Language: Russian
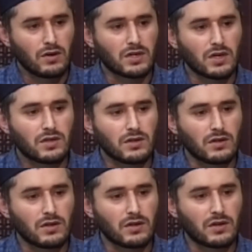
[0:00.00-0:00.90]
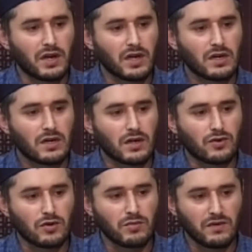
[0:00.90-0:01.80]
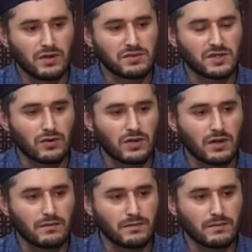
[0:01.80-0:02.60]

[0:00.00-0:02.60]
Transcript: Этот э, грех, который мы видим сегодня